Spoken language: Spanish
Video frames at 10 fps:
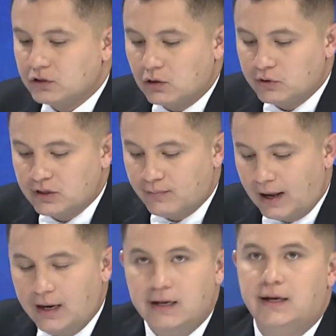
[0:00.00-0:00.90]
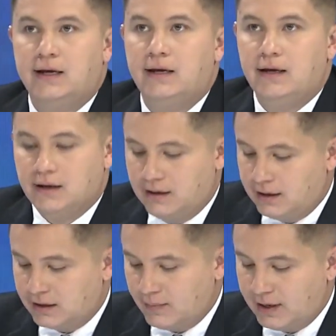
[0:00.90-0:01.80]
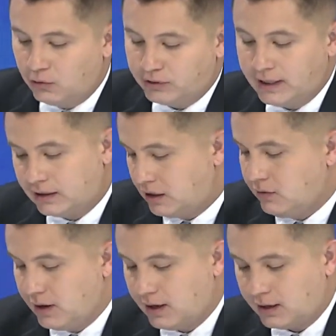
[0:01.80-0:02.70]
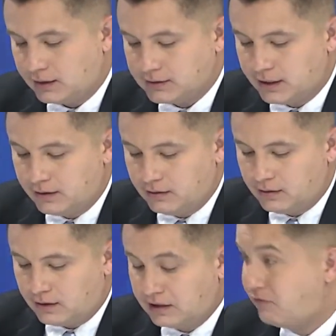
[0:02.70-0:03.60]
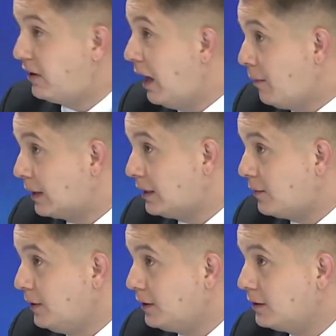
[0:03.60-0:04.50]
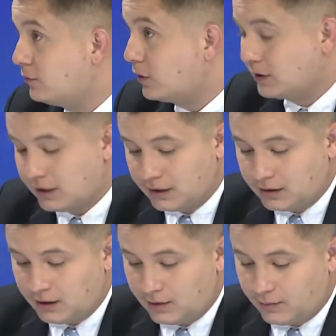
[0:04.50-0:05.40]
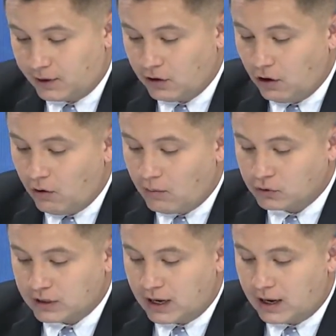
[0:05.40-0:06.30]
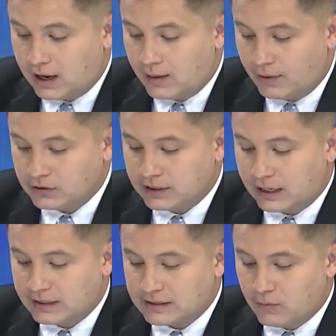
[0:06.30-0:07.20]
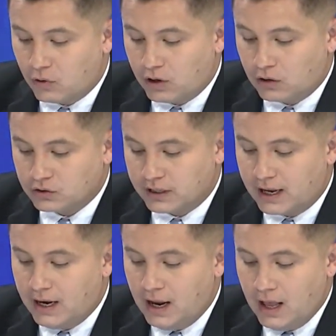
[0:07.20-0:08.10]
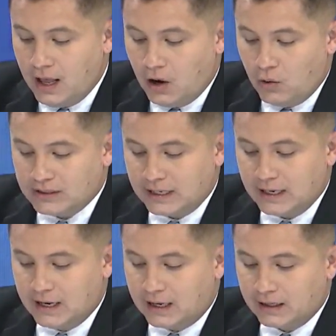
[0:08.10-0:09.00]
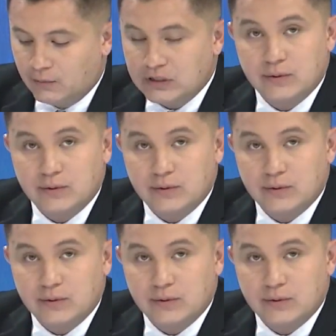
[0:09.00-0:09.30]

el Consejo Municipal y el tema de la Junta Directiva recién ratificada prácticamente durante este periodo. Vamos a la pausa y ya regresamos con el concejal Luis Aguilar del